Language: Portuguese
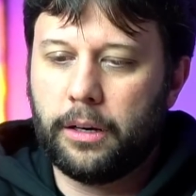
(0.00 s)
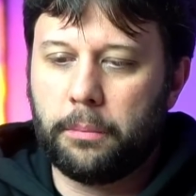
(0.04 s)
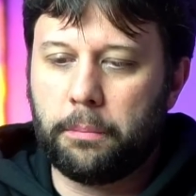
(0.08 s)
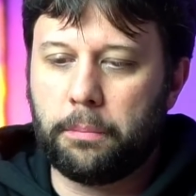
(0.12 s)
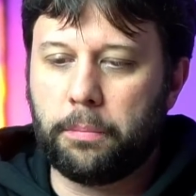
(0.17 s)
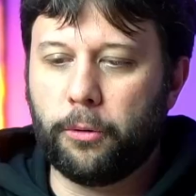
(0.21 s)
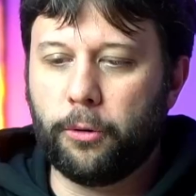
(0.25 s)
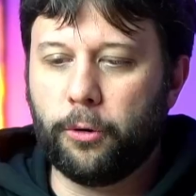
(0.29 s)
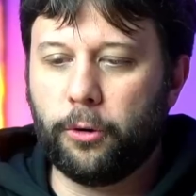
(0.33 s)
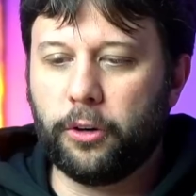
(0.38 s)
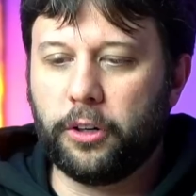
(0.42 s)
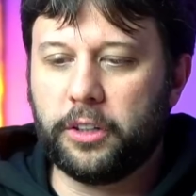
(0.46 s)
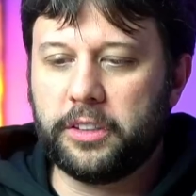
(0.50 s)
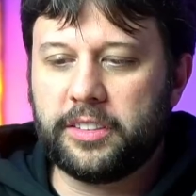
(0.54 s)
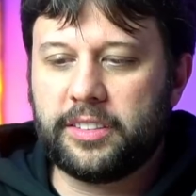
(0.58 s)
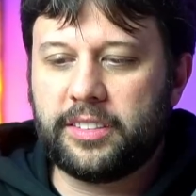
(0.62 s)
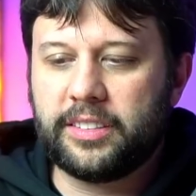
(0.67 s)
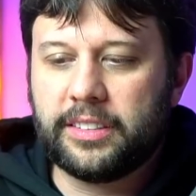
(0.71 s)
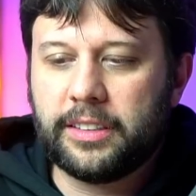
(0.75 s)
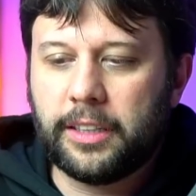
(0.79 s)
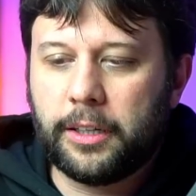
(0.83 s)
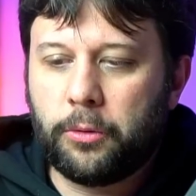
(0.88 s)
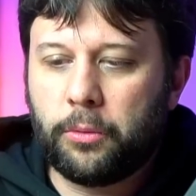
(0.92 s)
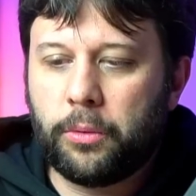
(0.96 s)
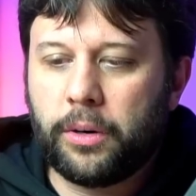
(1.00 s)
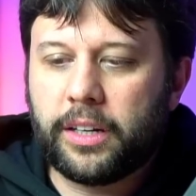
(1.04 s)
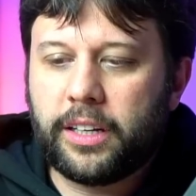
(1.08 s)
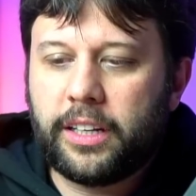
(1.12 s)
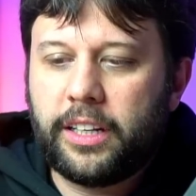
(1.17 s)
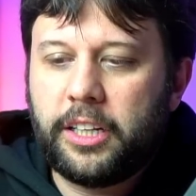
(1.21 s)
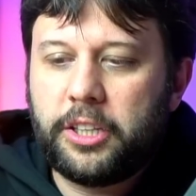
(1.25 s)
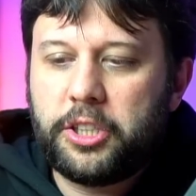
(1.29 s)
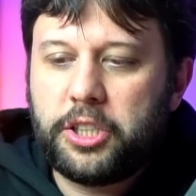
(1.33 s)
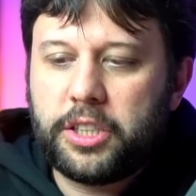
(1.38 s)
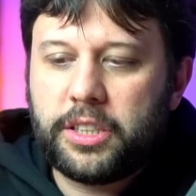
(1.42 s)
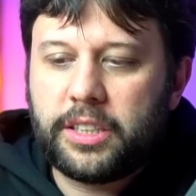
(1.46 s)
pois não
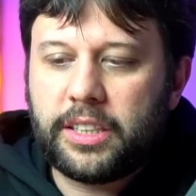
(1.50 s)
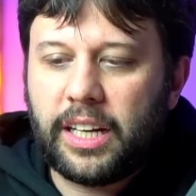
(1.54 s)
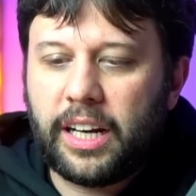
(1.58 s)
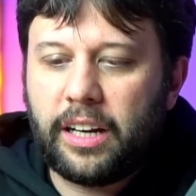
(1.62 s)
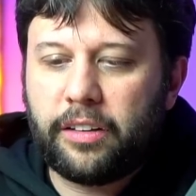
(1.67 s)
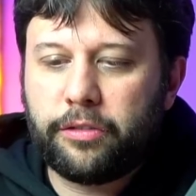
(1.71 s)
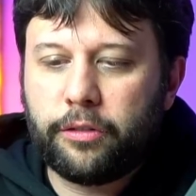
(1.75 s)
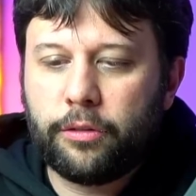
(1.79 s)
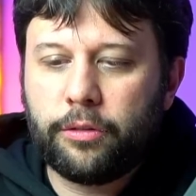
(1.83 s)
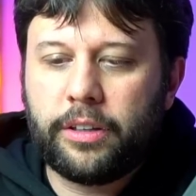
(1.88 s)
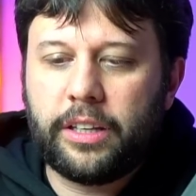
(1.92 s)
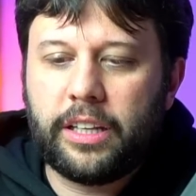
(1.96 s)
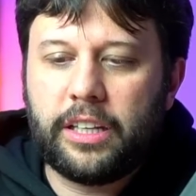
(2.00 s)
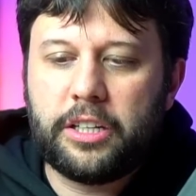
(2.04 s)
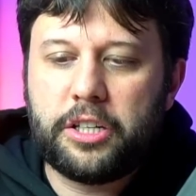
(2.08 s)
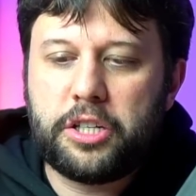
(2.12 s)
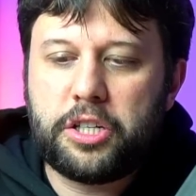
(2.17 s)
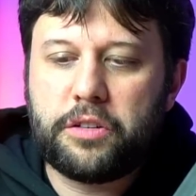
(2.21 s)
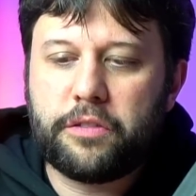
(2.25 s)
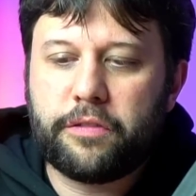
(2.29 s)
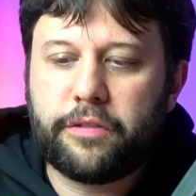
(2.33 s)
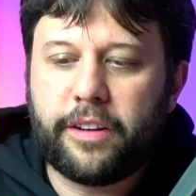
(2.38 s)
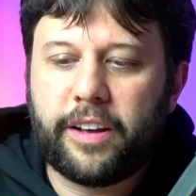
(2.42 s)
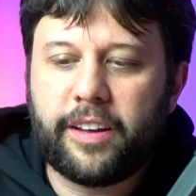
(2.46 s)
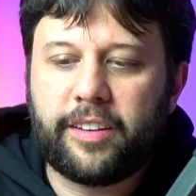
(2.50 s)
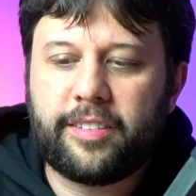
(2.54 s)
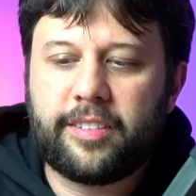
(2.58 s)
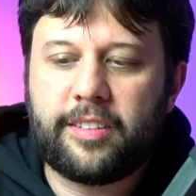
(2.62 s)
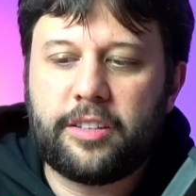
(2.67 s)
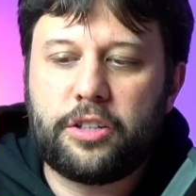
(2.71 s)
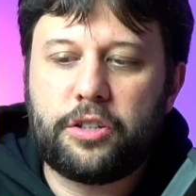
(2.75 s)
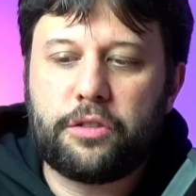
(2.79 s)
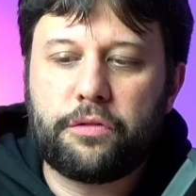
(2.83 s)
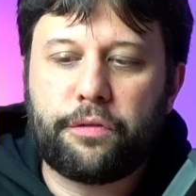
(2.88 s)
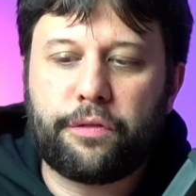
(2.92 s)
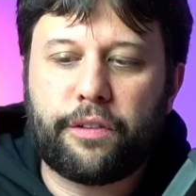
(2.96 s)
acreditavam que ele tivesse
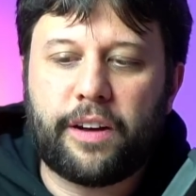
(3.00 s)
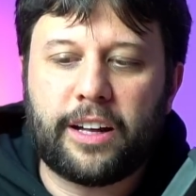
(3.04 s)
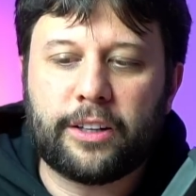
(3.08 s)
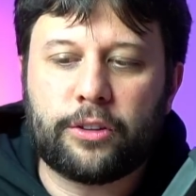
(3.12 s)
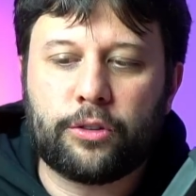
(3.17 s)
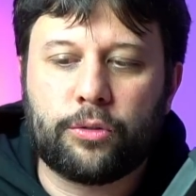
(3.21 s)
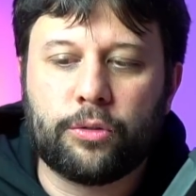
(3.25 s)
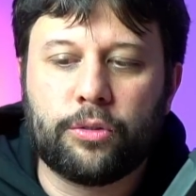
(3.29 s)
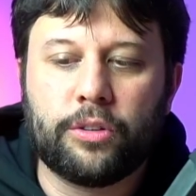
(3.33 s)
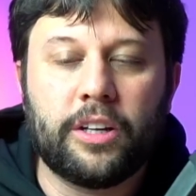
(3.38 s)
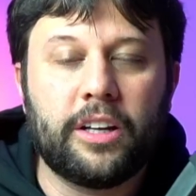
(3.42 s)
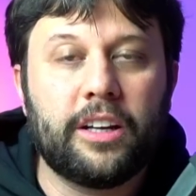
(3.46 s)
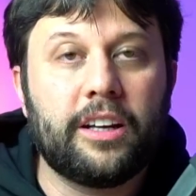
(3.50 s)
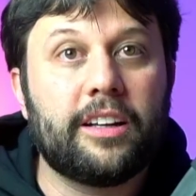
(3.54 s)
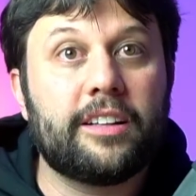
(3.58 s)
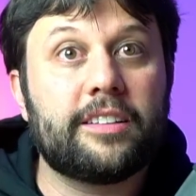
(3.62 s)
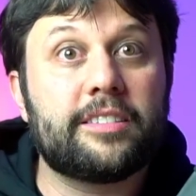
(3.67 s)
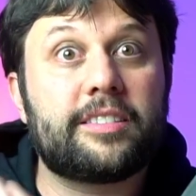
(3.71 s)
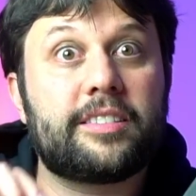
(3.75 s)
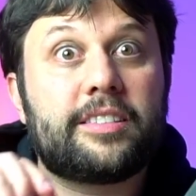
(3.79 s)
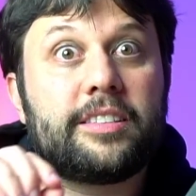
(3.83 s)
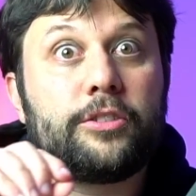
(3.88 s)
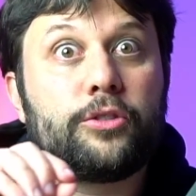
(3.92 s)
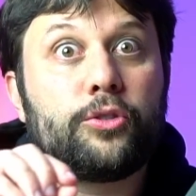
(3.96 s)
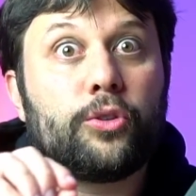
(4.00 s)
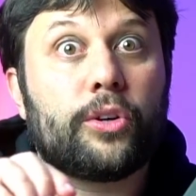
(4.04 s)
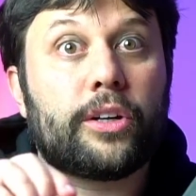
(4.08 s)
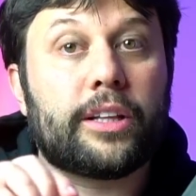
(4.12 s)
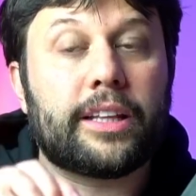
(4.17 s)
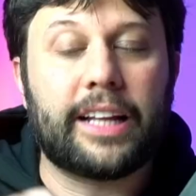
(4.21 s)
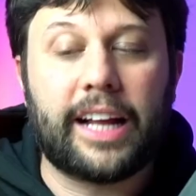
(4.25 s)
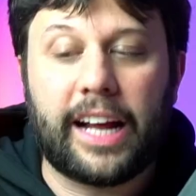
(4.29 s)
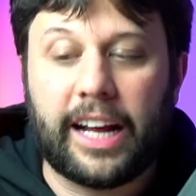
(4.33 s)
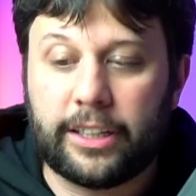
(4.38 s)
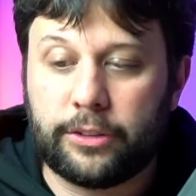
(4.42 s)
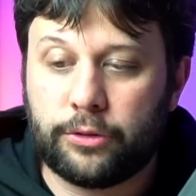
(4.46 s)
de fato se
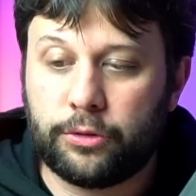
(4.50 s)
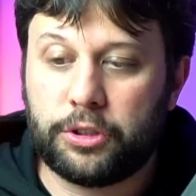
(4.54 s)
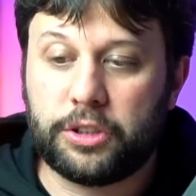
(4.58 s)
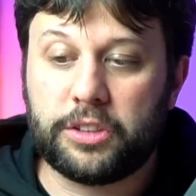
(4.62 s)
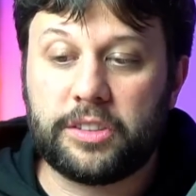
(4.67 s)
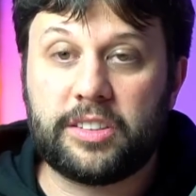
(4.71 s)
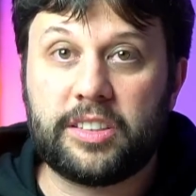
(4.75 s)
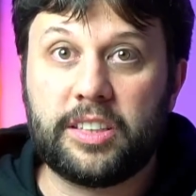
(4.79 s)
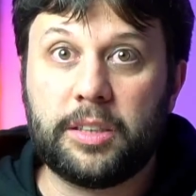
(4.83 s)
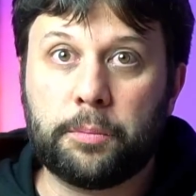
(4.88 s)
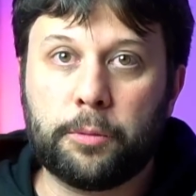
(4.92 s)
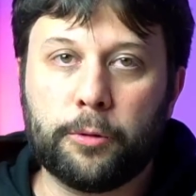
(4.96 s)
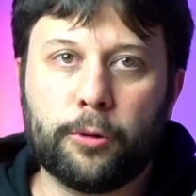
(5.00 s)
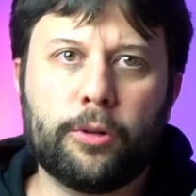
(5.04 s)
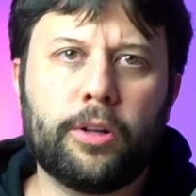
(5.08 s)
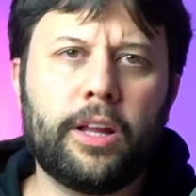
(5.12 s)
tornado discípulo.